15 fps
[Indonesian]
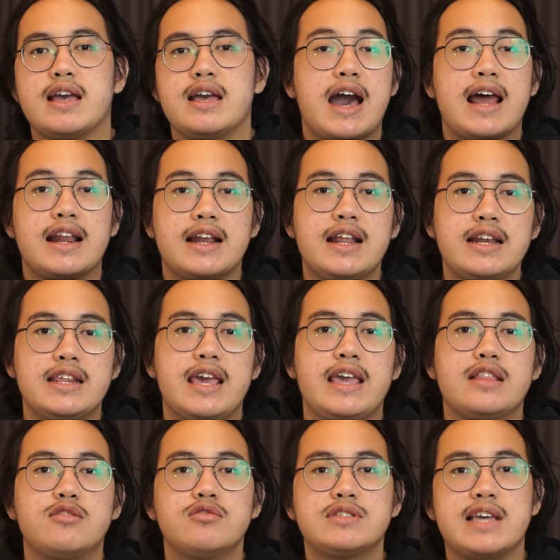Karena dia
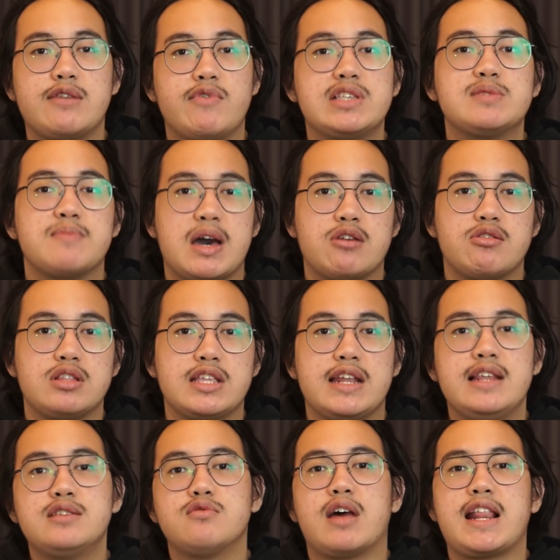itu sandwich mount,
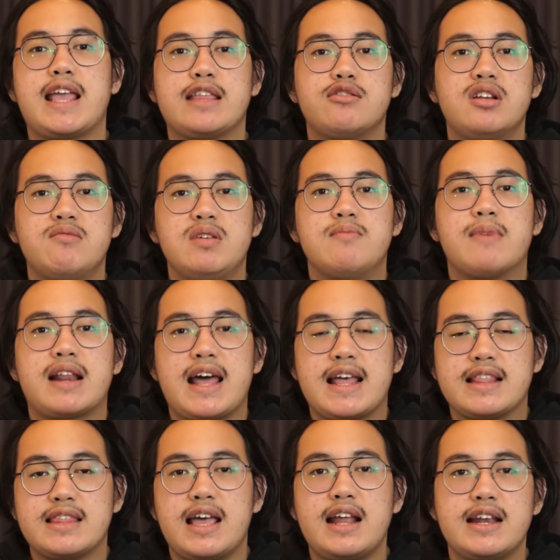jadi suaranya itu lebih
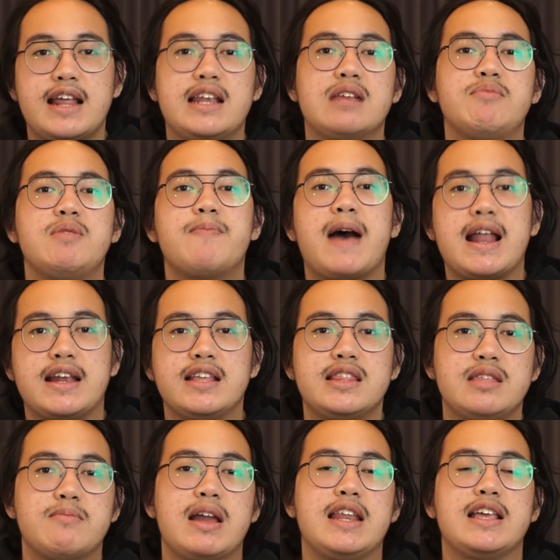merata dan lebih
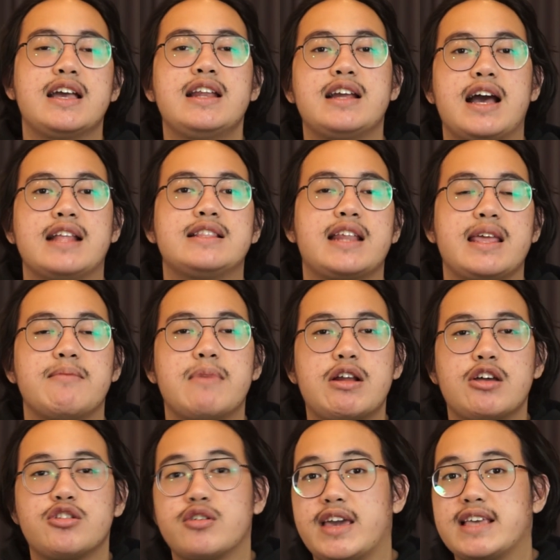padat dibandingkan dengan treman
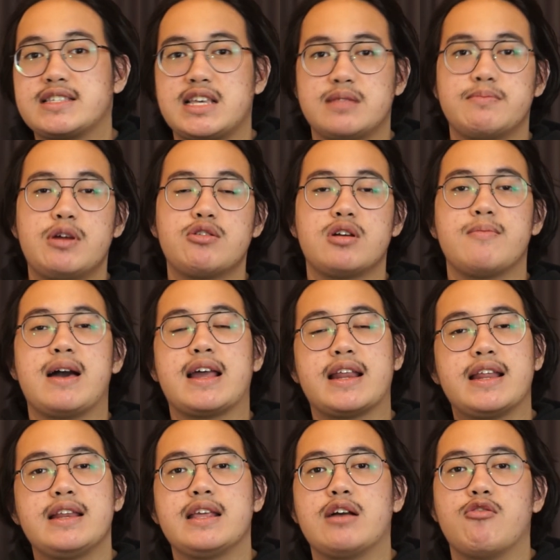atau gasket mount
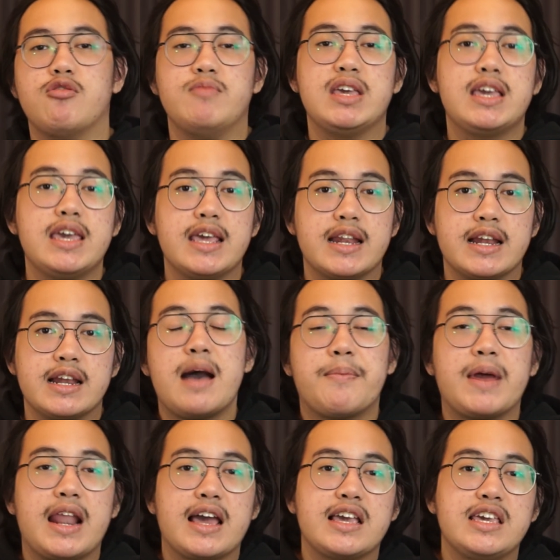kemarin yang gue bikin.
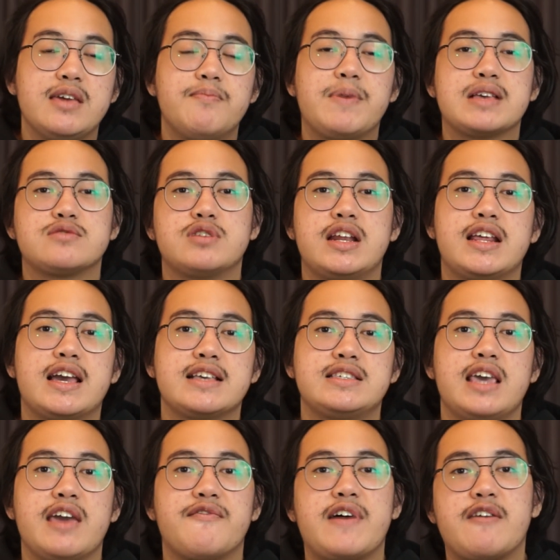Apalagi pas udah
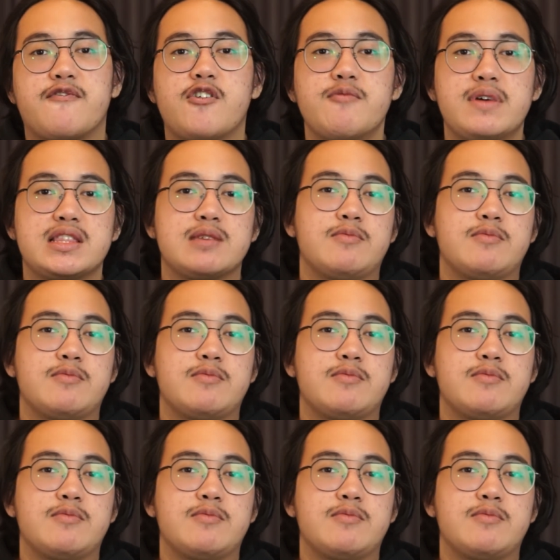dikasih Eva foam yang